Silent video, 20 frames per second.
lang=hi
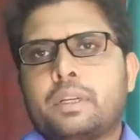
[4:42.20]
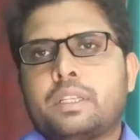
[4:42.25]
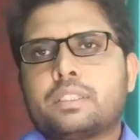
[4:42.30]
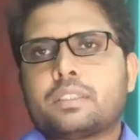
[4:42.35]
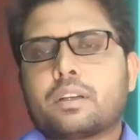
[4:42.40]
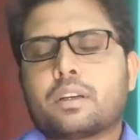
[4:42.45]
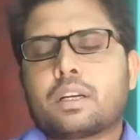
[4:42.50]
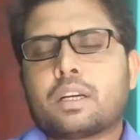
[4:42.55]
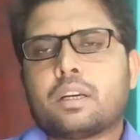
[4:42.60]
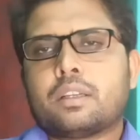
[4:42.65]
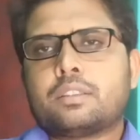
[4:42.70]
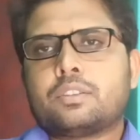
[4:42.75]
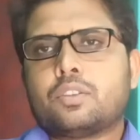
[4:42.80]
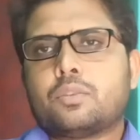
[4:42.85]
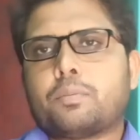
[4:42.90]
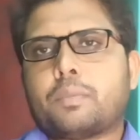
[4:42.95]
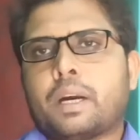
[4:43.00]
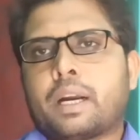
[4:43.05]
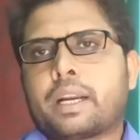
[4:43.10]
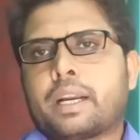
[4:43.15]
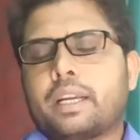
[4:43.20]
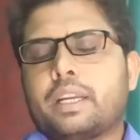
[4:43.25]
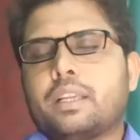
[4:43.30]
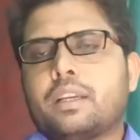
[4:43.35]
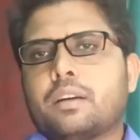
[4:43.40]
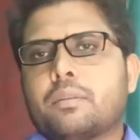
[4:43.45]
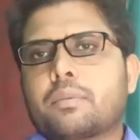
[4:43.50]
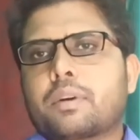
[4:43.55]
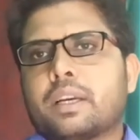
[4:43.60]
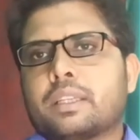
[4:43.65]
पर इसका जो
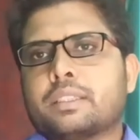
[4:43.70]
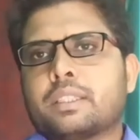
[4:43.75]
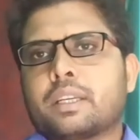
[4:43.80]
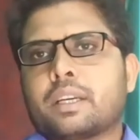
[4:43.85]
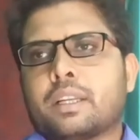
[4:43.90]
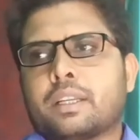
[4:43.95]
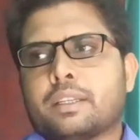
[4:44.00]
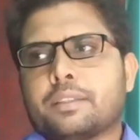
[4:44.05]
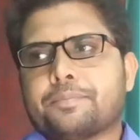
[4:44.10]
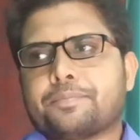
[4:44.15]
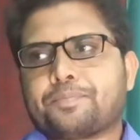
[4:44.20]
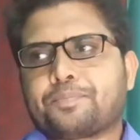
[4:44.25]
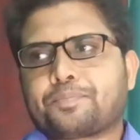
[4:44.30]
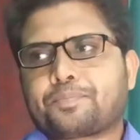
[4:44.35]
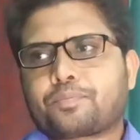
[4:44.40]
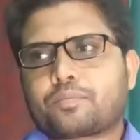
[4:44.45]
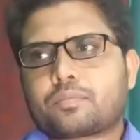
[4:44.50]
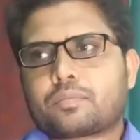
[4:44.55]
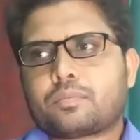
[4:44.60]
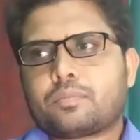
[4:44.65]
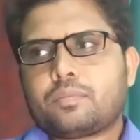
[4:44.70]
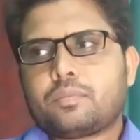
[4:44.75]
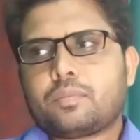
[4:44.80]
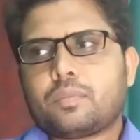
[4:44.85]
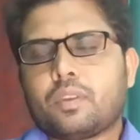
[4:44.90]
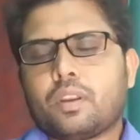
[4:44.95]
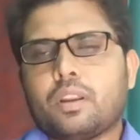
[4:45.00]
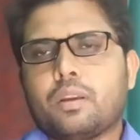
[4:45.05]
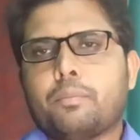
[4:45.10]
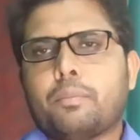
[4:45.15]
मार्केटिंग हम कैसे
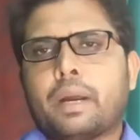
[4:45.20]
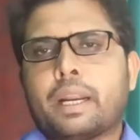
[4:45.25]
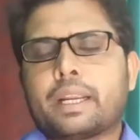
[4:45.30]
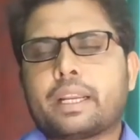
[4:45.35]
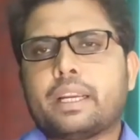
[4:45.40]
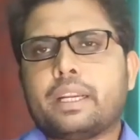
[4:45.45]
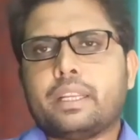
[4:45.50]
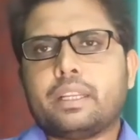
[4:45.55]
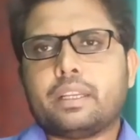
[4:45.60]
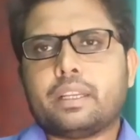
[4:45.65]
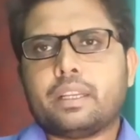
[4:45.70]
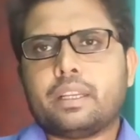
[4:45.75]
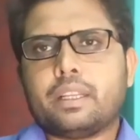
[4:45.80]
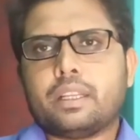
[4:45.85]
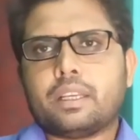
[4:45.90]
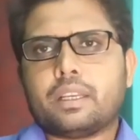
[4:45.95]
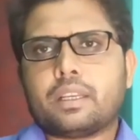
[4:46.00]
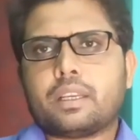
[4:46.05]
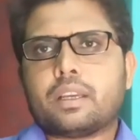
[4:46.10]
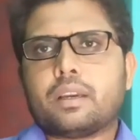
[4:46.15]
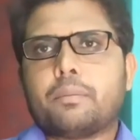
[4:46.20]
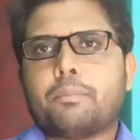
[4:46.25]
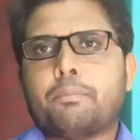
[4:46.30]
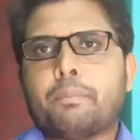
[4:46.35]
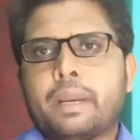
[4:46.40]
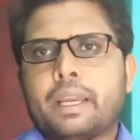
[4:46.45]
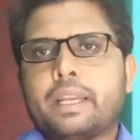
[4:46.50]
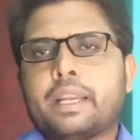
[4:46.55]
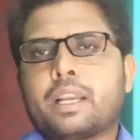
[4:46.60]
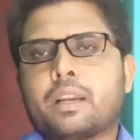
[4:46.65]
करें मार्केटिंग के लिए
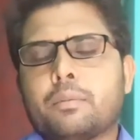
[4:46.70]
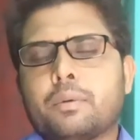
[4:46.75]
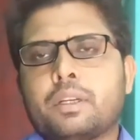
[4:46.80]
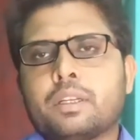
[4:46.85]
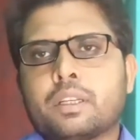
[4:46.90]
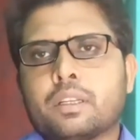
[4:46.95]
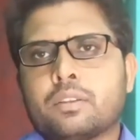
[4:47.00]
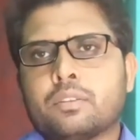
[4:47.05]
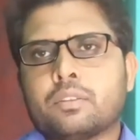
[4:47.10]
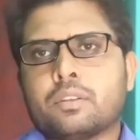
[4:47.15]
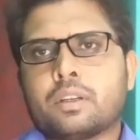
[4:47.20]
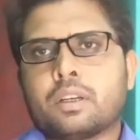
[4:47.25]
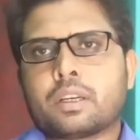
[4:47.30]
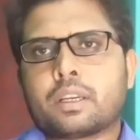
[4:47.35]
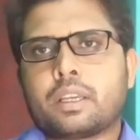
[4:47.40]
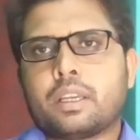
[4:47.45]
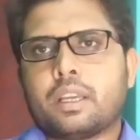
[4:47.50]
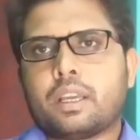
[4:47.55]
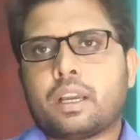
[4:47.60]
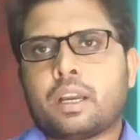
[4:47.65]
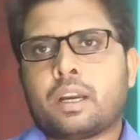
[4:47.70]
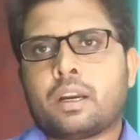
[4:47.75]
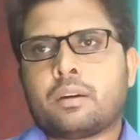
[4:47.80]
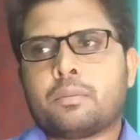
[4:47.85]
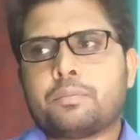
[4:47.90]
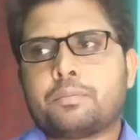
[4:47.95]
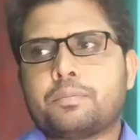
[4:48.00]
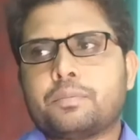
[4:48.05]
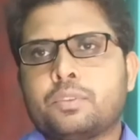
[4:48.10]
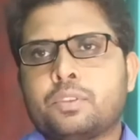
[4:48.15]
मैं रिकमेंड करूँगा कि
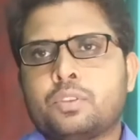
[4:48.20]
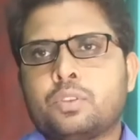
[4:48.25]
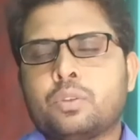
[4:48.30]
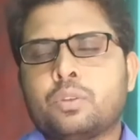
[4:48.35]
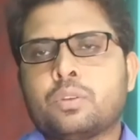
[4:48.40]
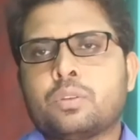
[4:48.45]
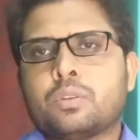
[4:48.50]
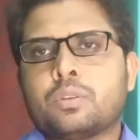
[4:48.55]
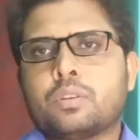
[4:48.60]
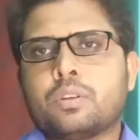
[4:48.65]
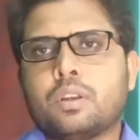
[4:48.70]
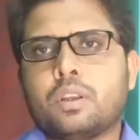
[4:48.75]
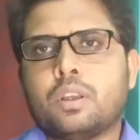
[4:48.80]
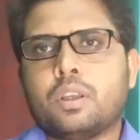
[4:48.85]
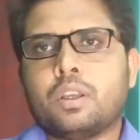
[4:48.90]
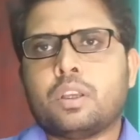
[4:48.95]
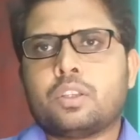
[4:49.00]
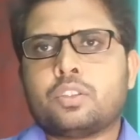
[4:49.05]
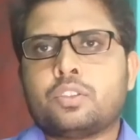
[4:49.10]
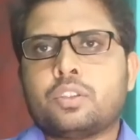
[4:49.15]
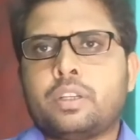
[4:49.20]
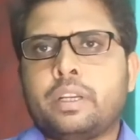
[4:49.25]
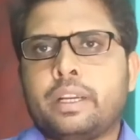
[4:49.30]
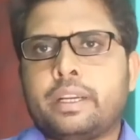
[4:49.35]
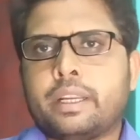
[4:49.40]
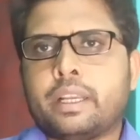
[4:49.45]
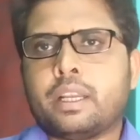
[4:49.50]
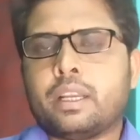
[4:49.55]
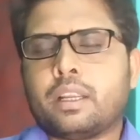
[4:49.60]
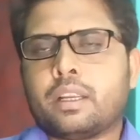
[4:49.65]
आप जो जो
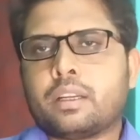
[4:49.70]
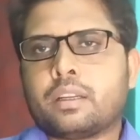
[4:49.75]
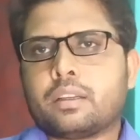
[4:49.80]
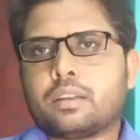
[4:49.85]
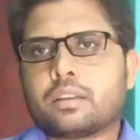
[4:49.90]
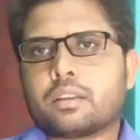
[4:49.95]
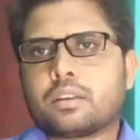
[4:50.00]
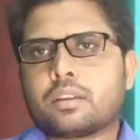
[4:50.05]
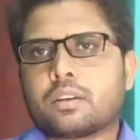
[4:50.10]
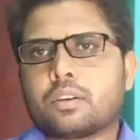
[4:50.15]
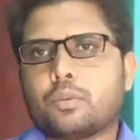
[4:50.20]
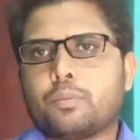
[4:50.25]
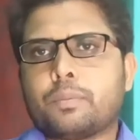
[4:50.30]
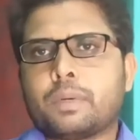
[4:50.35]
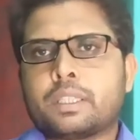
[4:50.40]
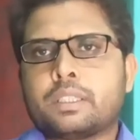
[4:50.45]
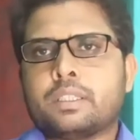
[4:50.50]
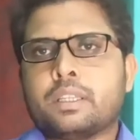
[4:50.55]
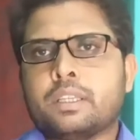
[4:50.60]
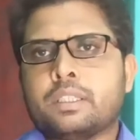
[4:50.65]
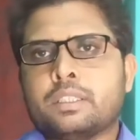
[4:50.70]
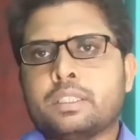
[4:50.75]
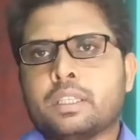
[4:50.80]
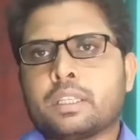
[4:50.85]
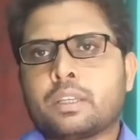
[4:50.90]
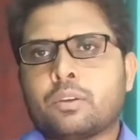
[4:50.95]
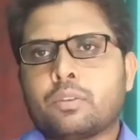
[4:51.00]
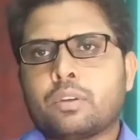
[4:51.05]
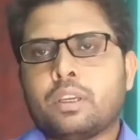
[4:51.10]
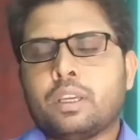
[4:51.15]
रिटेलर को मत
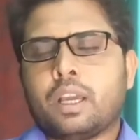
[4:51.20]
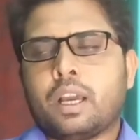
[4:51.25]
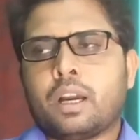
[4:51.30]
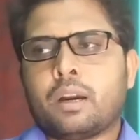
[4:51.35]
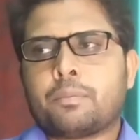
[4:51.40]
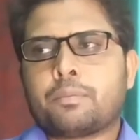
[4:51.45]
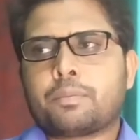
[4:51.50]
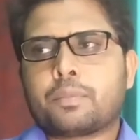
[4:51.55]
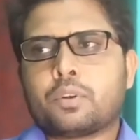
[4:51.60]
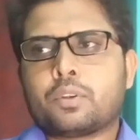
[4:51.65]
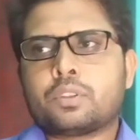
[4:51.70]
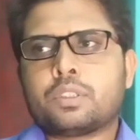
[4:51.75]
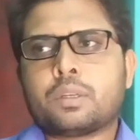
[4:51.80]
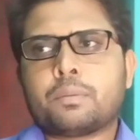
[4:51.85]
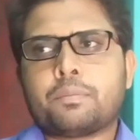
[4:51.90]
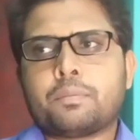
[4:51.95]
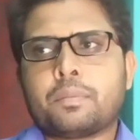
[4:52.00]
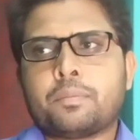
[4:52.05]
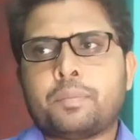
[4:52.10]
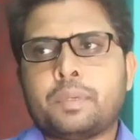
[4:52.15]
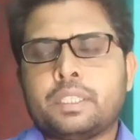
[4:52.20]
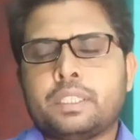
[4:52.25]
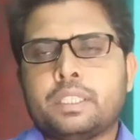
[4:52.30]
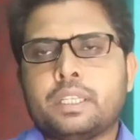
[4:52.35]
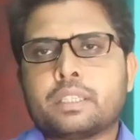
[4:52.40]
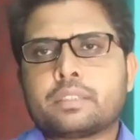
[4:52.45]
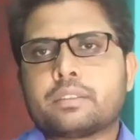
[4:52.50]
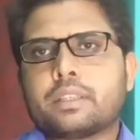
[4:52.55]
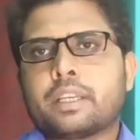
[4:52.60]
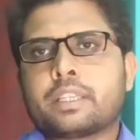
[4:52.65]
दीजिए क्योंकि आपको जब
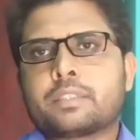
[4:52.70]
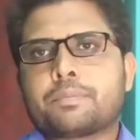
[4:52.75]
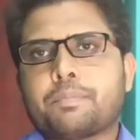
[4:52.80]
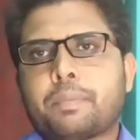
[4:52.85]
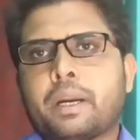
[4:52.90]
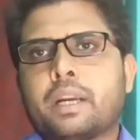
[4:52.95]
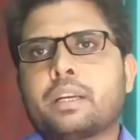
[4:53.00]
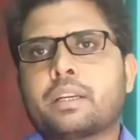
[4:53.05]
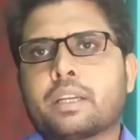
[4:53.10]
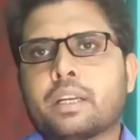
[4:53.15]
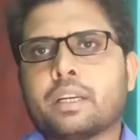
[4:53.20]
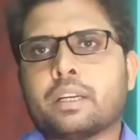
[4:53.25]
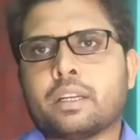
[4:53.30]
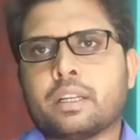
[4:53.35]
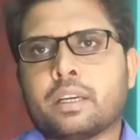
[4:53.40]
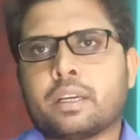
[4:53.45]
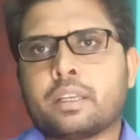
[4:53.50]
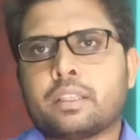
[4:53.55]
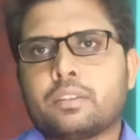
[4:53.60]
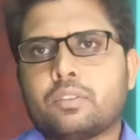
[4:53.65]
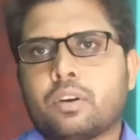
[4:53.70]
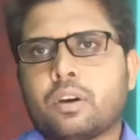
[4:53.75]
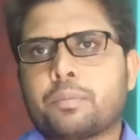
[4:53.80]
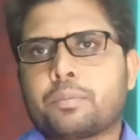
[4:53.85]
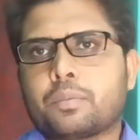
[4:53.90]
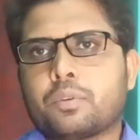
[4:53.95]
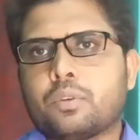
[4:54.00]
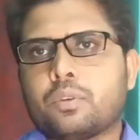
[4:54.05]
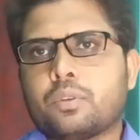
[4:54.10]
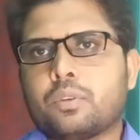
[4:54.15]
बिजनेस एक्सपांड करना है तो
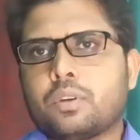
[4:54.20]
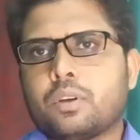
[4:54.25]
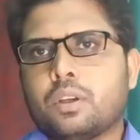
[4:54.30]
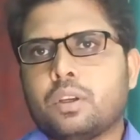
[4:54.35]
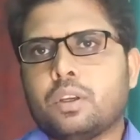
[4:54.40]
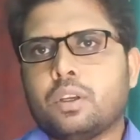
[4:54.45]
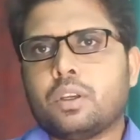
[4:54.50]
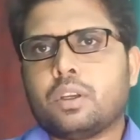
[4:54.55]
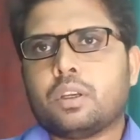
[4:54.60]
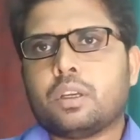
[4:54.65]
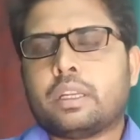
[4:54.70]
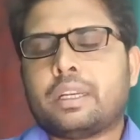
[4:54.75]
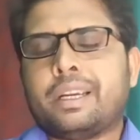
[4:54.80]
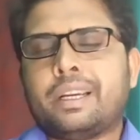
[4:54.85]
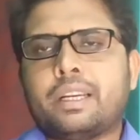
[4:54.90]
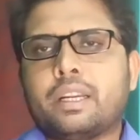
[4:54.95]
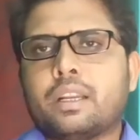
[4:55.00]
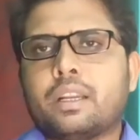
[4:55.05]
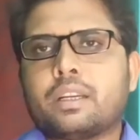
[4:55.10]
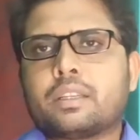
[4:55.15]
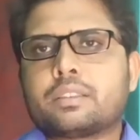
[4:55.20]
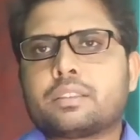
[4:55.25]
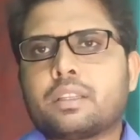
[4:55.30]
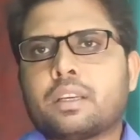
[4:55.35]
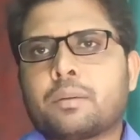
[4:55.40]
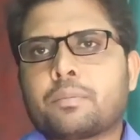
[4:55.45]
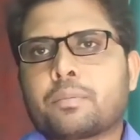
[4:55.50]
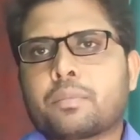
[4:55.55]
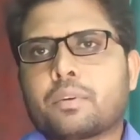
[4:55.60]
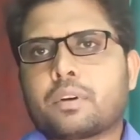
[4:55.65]
आपको रिटेलर
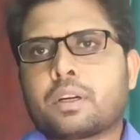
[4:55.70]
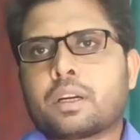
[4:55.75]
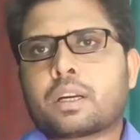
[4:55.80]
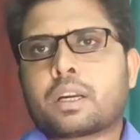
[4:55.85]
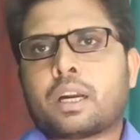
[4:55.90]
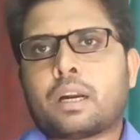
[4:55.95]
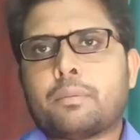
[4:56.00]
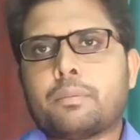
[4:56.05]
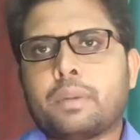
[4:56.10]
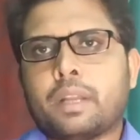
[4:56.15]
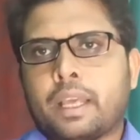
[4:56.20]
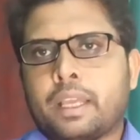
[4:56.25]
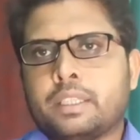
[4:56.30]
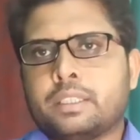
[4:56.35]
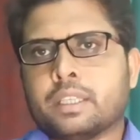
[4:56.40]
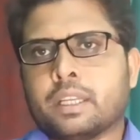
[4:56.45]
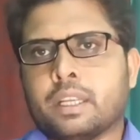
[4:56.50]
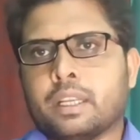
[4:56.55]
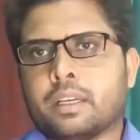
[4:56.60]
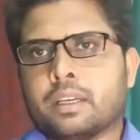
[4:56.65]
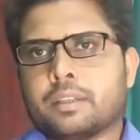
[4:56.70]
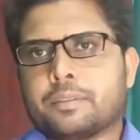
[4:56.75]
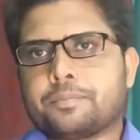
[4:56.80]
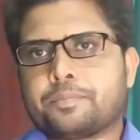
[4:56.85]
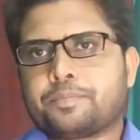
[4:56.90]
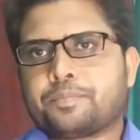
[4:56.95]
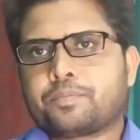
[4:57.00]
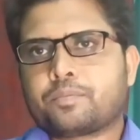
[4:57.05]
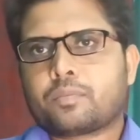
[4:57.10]
से आपका काम नहीं चलेगा